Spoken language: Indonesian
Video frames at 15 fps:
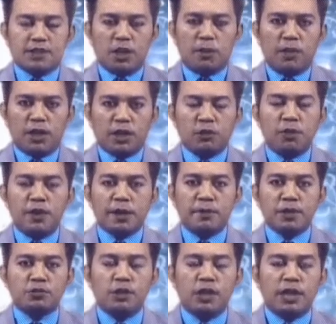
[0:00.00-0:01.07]
Assalamualaikum
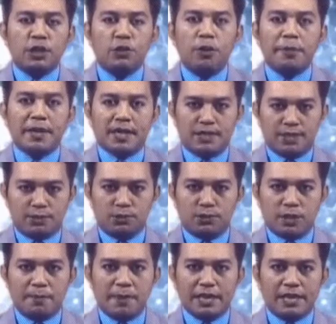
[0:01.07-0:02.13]
warahmatullahi
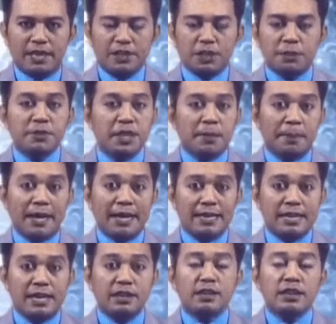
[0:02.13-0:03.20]
wabarakatuh. Kembali hadir menyapa
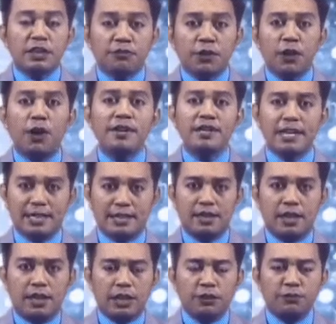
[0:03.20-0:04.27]
Anda TV
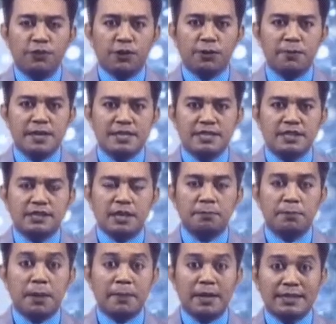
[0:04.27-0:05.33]
Online. Informasi
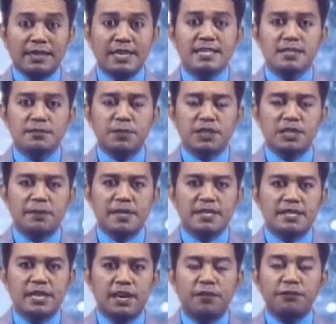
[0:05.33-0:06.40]
tanpa batas
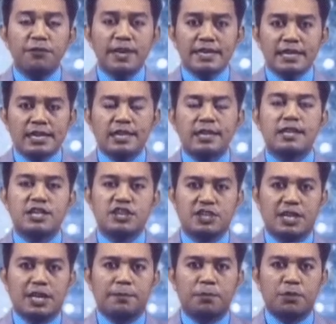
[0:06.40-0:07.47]
bersama saya Fadli
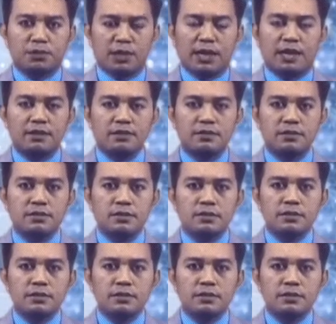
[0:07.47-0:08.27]
Kencana Putra.